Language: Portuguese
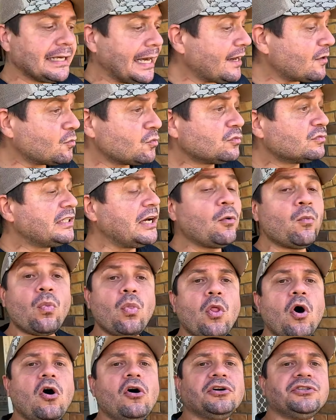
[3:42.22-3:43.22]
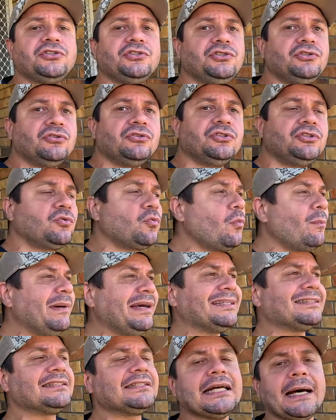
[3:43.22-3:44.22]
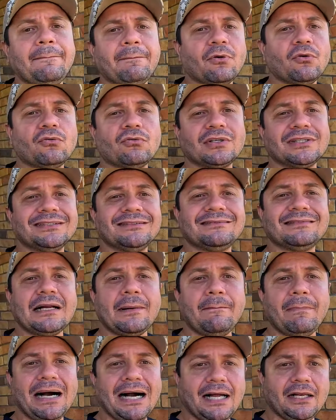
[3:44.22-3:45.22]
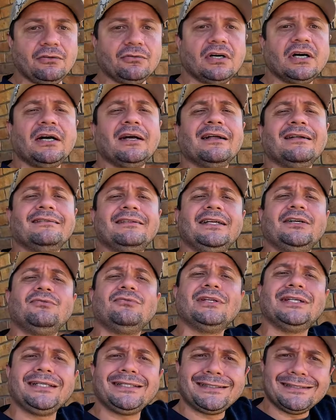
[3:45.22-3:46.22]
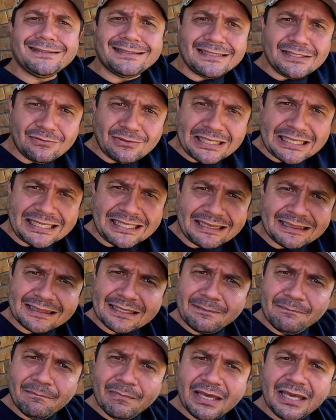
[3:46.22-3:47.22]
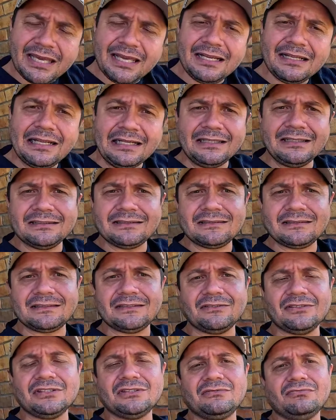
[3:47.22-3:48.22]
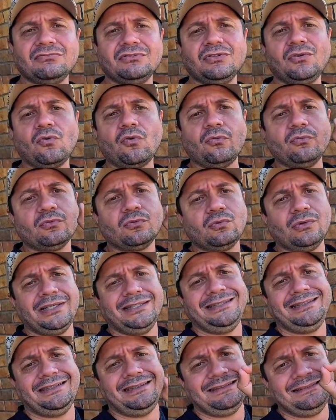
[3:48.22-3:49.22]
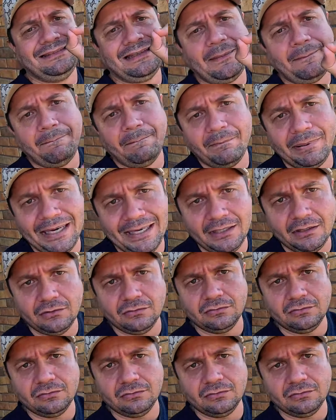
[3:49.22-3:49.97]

Quero ter um norte de onde começar procurando trabalho. Tem um linkzinho aqui também na descrição desse vídeo, como tu achar trabalho